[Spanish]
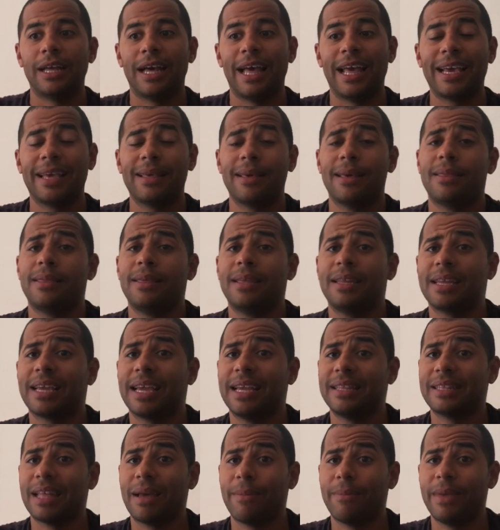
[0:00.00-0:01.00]
hay que decir
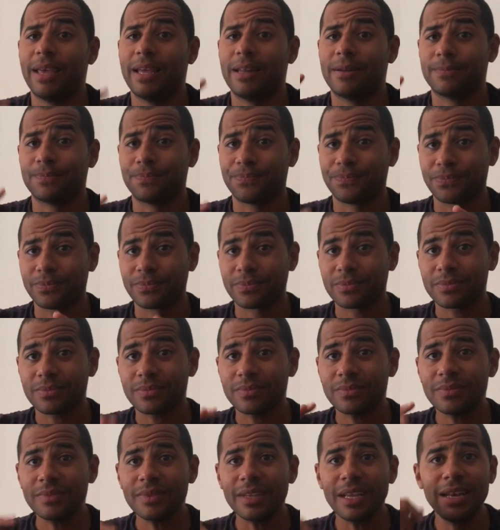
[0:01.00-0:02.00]
que también
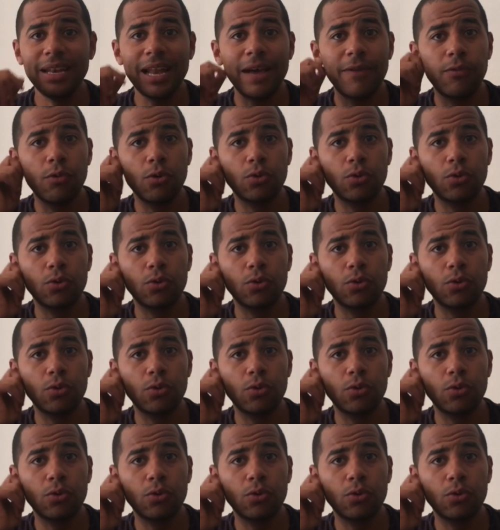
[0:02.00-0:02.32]
la